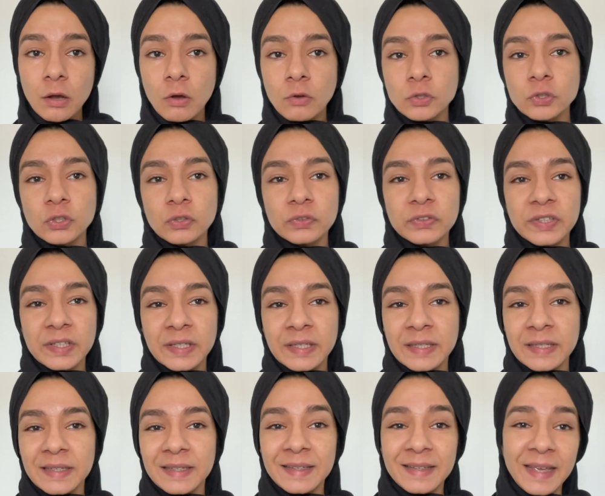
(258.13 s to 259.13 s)

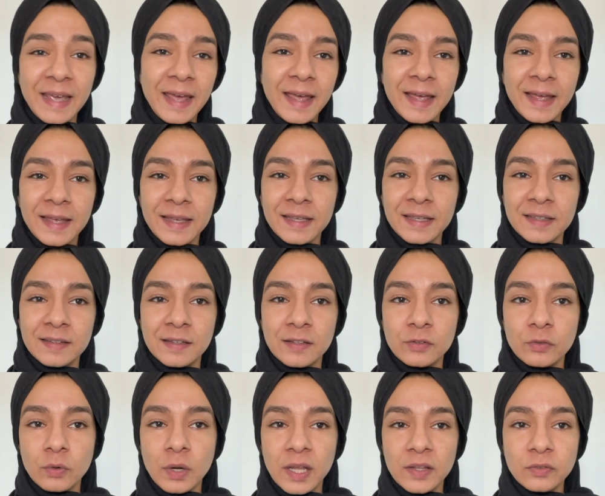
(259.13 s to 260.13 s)
engendrer guerre et
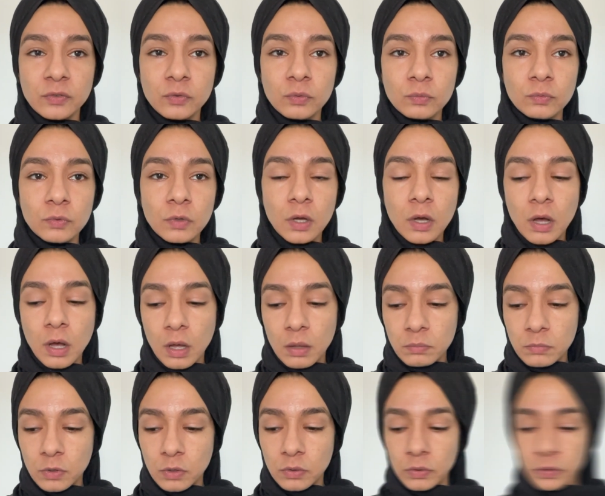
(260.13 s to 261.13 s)
désolation comme